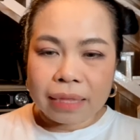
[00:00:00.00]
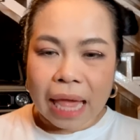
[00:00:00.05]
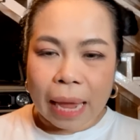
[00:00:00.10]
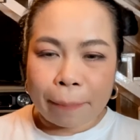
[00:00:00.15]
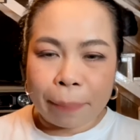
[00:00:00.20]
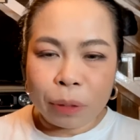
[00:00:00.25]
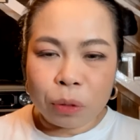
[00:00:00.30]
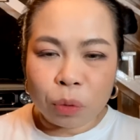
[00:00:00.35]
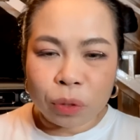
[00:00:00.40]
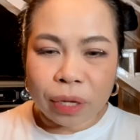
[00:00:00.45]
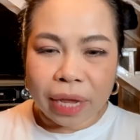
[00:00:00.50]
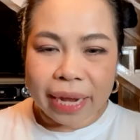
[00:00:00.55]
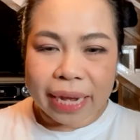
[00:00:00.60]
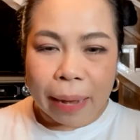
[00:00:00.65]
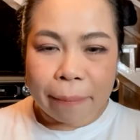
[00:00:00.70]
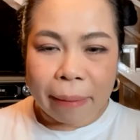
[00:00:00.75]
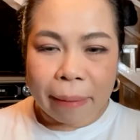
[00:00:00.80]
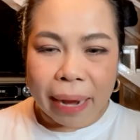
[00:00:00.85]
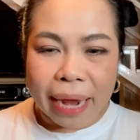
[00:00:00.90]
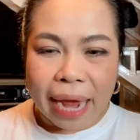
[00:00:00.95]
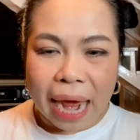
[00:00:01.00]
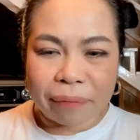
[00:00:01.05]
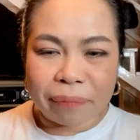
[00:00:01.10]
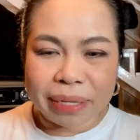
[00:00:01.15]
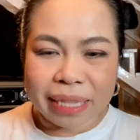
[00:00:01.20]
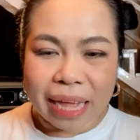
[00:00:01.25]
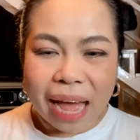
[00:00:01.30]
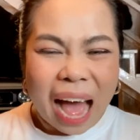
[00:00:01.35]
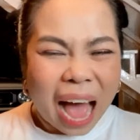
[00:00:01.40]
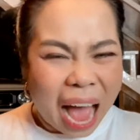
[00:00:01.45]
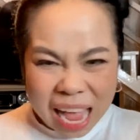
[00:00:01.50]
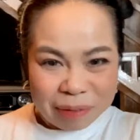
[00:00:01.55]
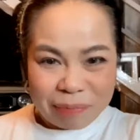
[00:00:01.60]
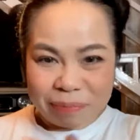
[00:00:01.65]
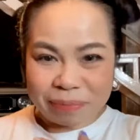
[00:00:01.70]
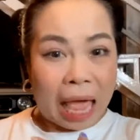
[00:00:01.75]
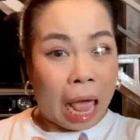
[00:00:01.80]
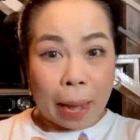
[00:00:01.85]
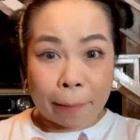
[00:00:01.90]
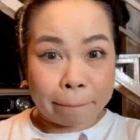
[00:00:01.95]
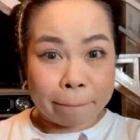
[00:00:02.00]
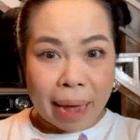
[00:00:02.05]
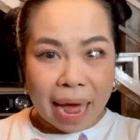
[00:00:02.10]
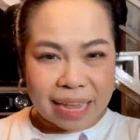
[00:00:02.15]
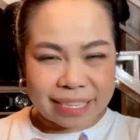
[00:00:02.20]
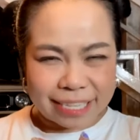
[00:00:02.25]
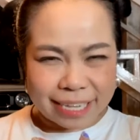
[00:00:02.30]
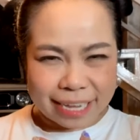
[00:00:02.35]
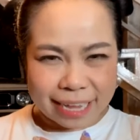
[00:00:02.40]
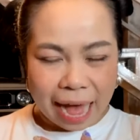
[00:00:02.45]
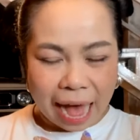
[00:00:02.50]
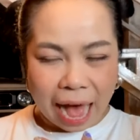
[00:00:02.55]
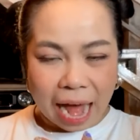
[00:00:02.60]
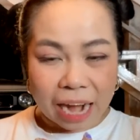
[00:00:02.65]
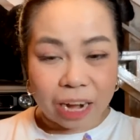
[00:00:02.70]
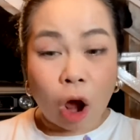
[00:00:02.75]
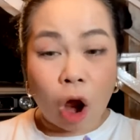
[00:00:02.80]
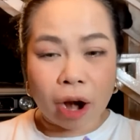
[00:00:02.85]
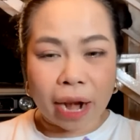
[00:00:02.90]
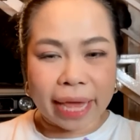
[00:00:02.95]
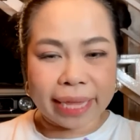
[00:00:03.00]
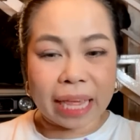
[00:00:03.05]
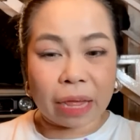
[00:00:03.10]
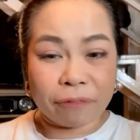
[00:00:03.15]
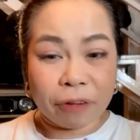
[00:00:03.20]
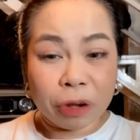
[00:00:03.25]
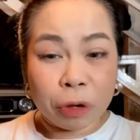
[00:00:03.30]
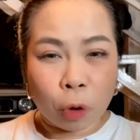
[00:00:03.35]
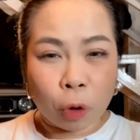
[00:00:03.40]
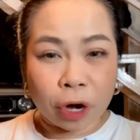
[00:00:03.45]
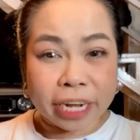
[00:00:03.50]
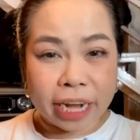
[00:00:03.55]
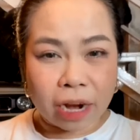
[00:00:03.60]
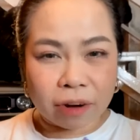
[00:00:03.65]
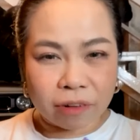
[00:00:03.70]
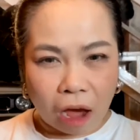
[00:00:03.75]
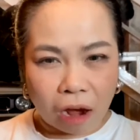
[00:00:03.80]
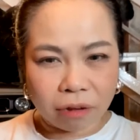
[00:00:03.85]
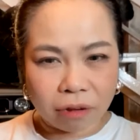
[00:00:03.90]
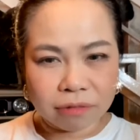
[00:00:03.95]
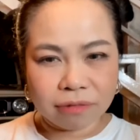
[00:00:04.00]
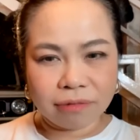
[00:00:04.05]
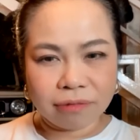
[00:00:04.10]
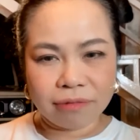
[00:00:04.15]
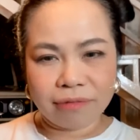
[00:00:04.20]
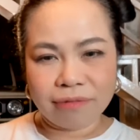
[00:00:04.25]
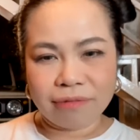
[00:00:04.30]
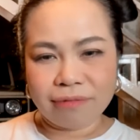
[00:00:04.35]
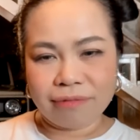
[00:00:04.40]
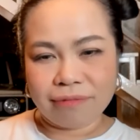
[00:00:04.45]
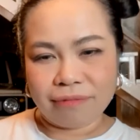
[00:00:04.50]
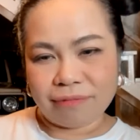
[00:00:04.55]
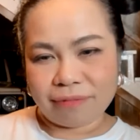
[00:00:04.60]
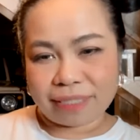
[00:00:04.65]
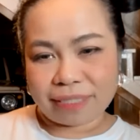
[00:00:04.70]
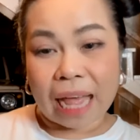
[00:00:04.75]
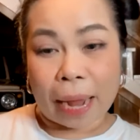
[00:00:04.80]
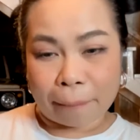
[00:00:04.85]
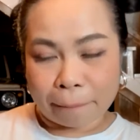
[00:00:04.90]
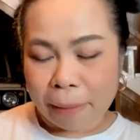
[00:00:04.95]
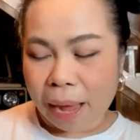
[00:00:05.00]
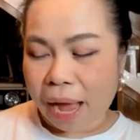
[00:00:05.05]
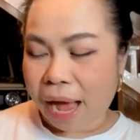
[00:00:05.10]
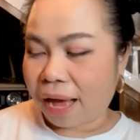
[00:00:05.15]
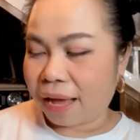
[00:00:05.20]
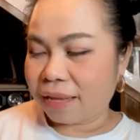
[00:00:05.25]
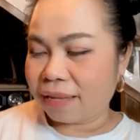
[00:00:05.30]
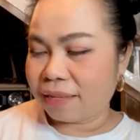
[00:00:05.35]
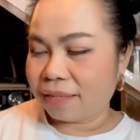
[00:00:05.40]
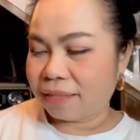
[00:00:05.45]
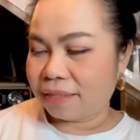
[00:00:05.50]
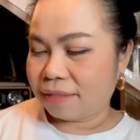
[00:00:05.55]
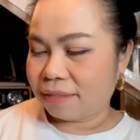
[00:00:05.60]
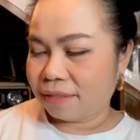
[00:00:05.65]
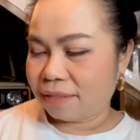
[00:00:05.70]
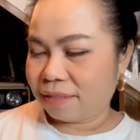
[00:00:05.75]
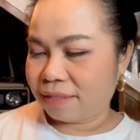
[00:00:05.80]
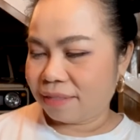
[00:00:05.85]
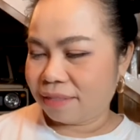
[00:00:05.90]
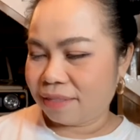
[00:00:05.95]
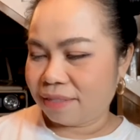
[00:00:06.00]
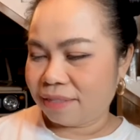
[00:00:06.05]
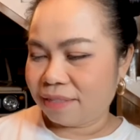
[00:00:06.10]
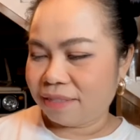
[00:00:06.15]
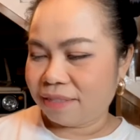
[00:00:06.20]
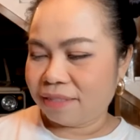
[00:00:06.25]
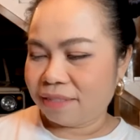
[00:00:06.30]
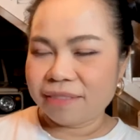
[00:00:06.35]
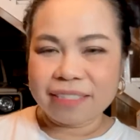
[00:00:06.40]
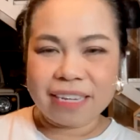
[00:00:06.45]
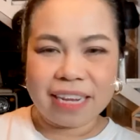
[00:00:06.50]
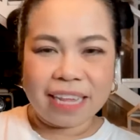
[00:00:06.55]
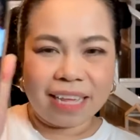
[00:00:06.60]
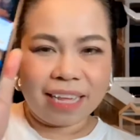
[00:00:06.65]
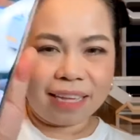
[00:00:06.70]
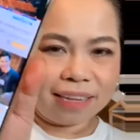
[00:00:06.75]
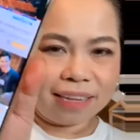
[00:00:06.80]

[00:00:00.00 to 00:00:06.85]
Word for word: แท็กพี่ตุ๊กกี้ได้ไหมอัดไม่แต่แท็กมาสิคารออะไรเก็บไม่ดูคนเดียวหรอแท็กมาเอ